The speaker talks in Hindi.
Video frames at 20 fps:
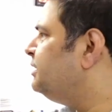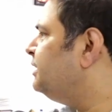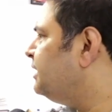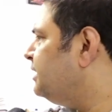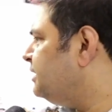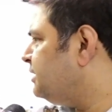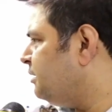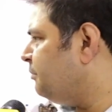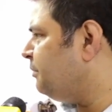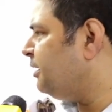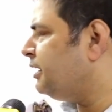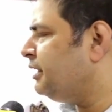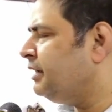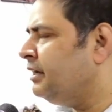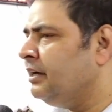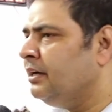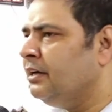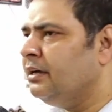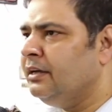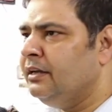डिक्शनरीज़ हमारे
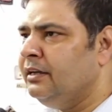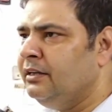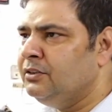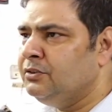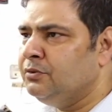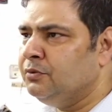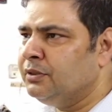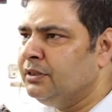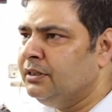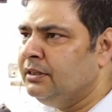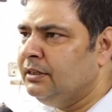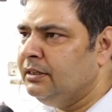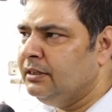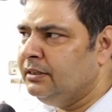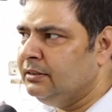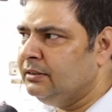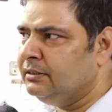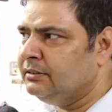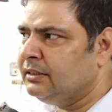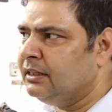यहाँ हैं जो कि
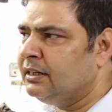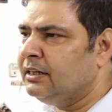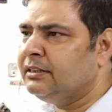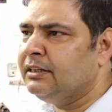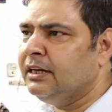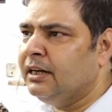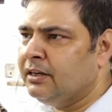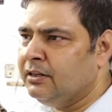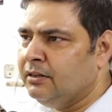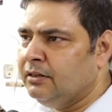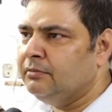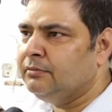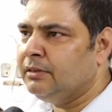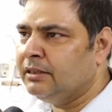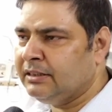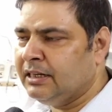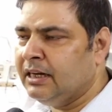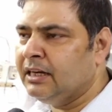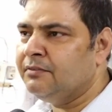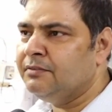सन अट्ठारह
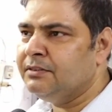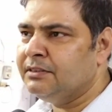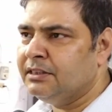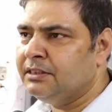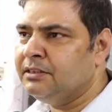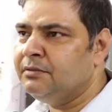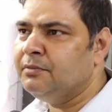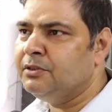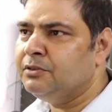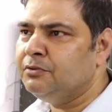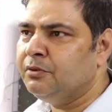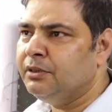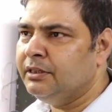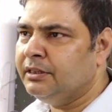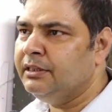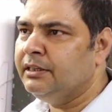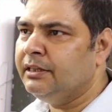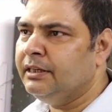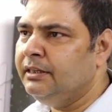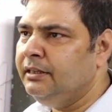अट्ठारहवीं सदी में जो
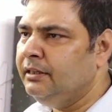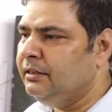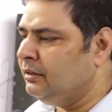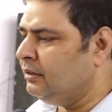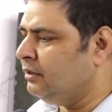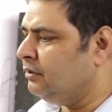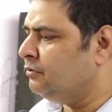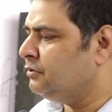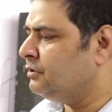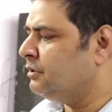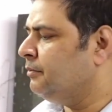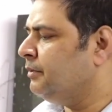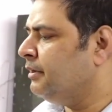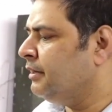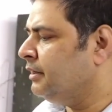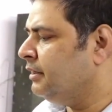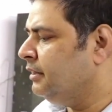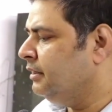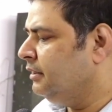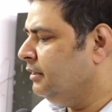लिखी गई उस
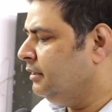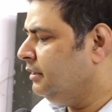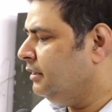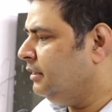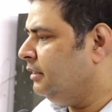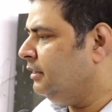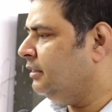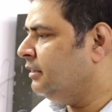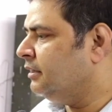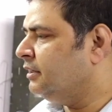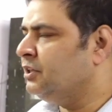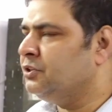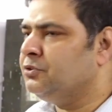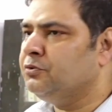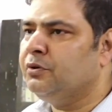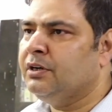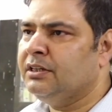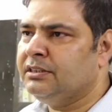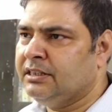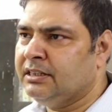समय
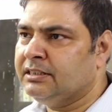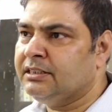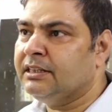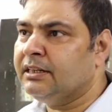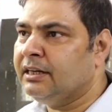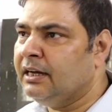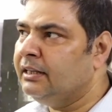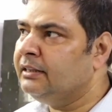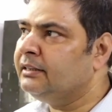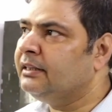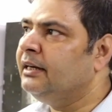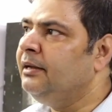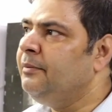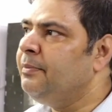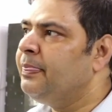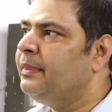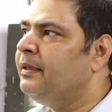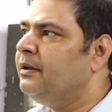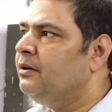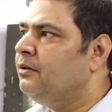अंग्रेज़ों का शासनकाल था
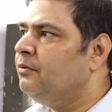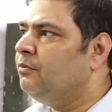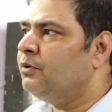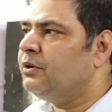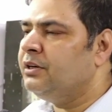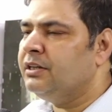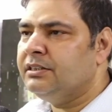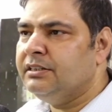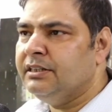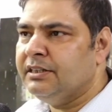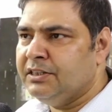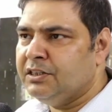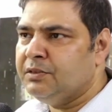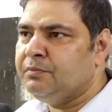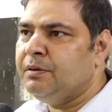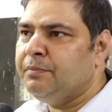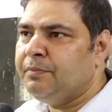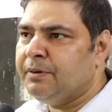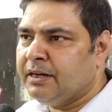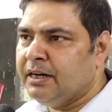वो
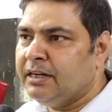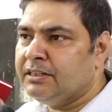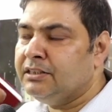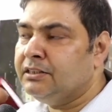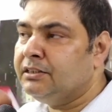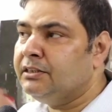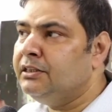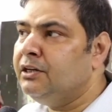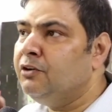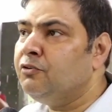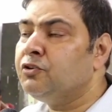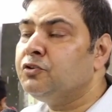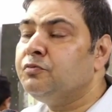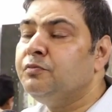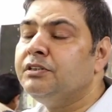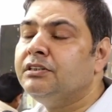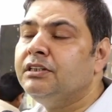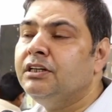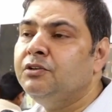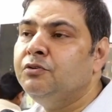डिक्शनरीज़ भी प्रकाशित की है और
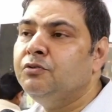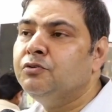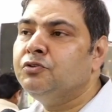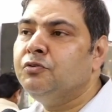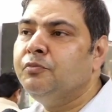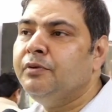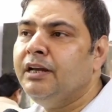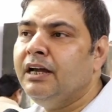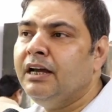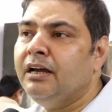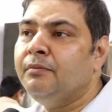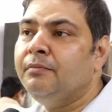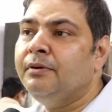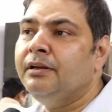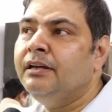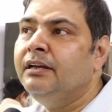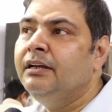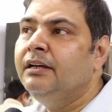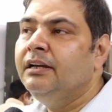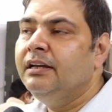उसमें सहयोग जो मिला है
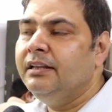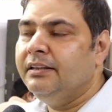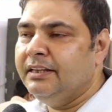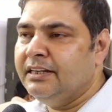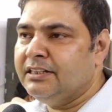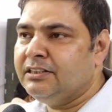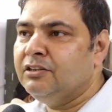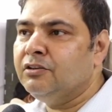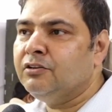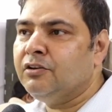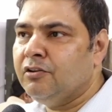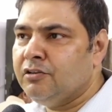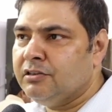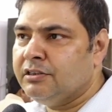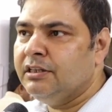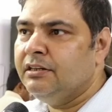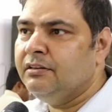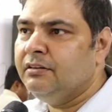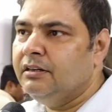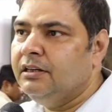हमें नेशनल
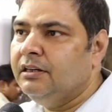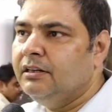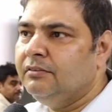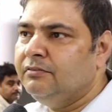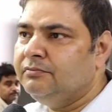काउंसिल